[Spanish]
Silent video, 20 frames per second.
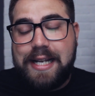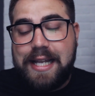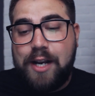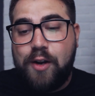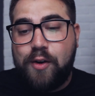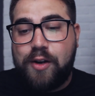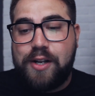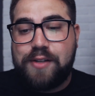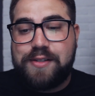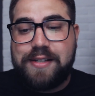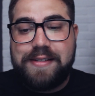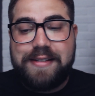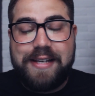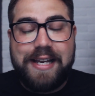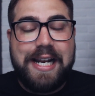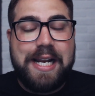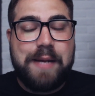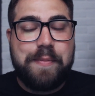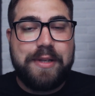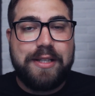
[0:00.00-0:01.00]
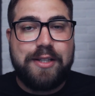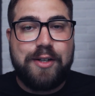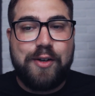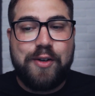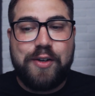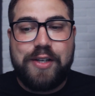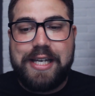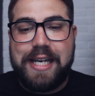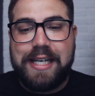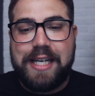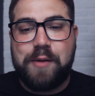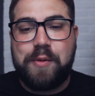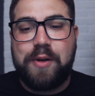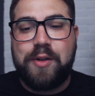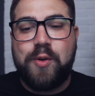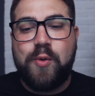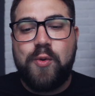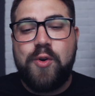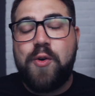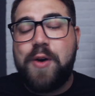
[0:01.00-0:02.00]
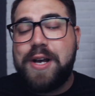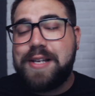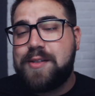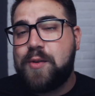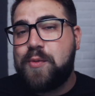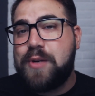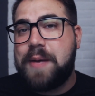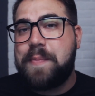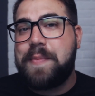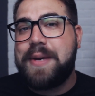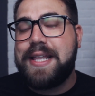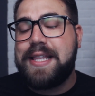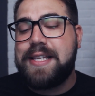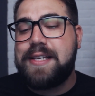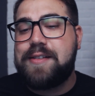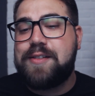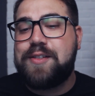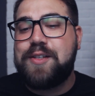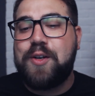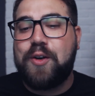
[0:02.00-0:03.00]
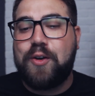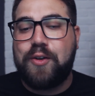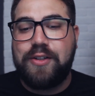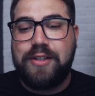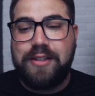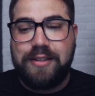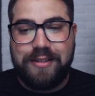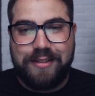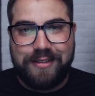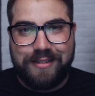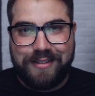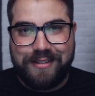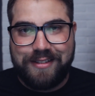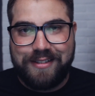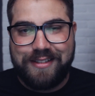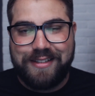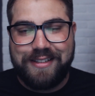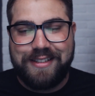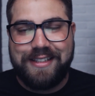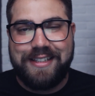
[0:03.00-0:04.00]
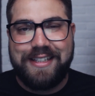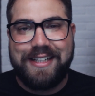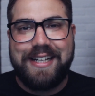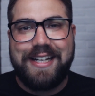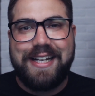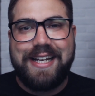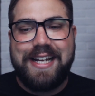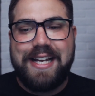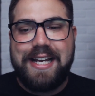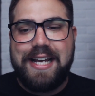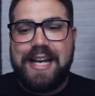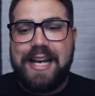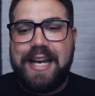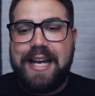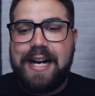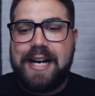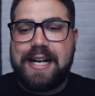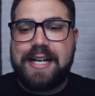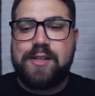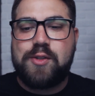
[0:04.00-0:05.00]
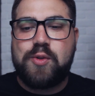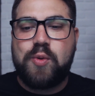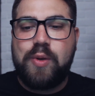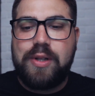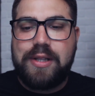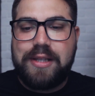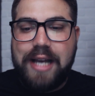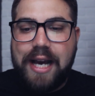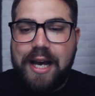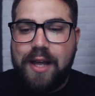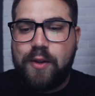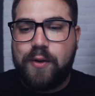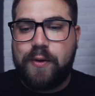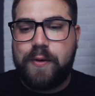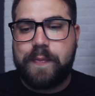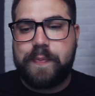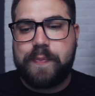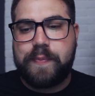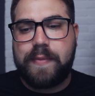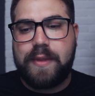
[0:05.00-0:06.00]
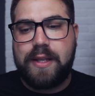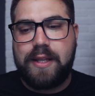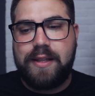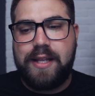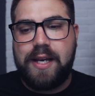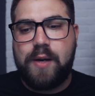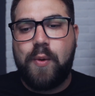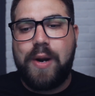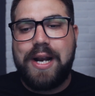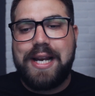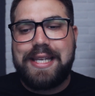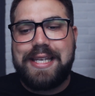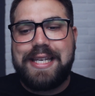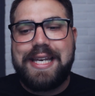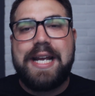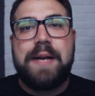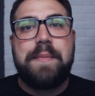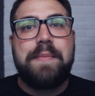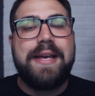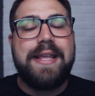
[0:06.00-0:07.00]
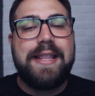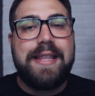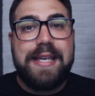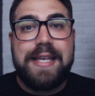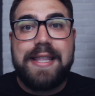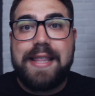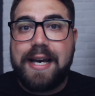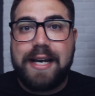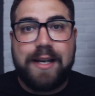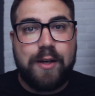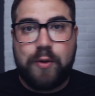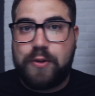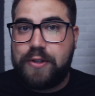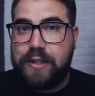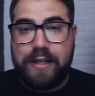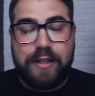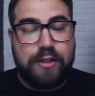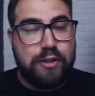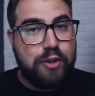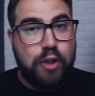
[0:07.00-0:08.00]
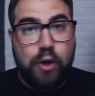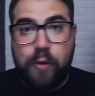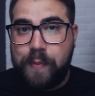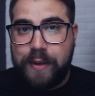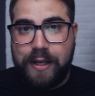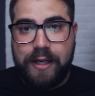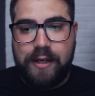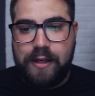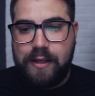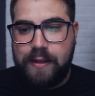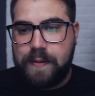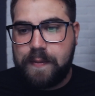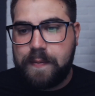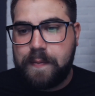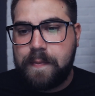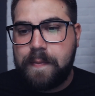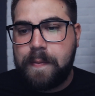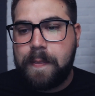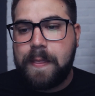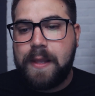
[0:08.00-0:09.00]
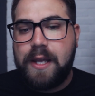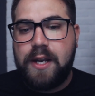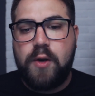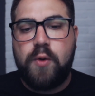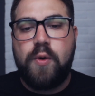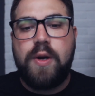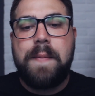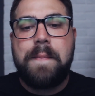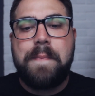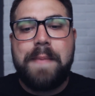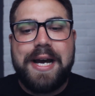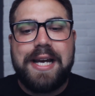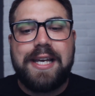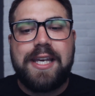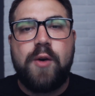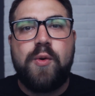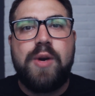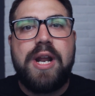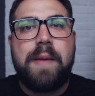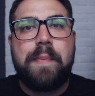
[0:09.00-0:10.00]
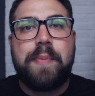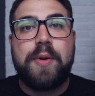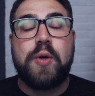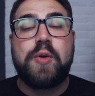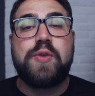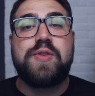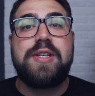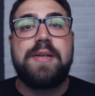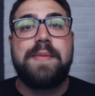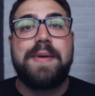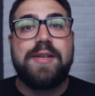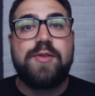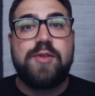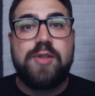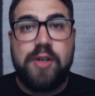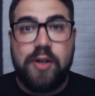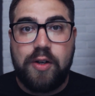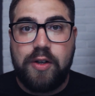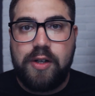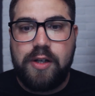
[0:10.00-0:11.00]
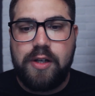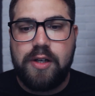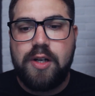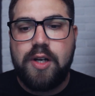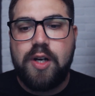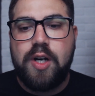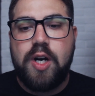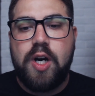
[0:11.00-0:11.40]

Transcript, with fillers: realidad lo que nos enseña la metrología es que cuando uno hace una medición, el resultado de cualquier medida que ustedes tomen no es más que una aproximación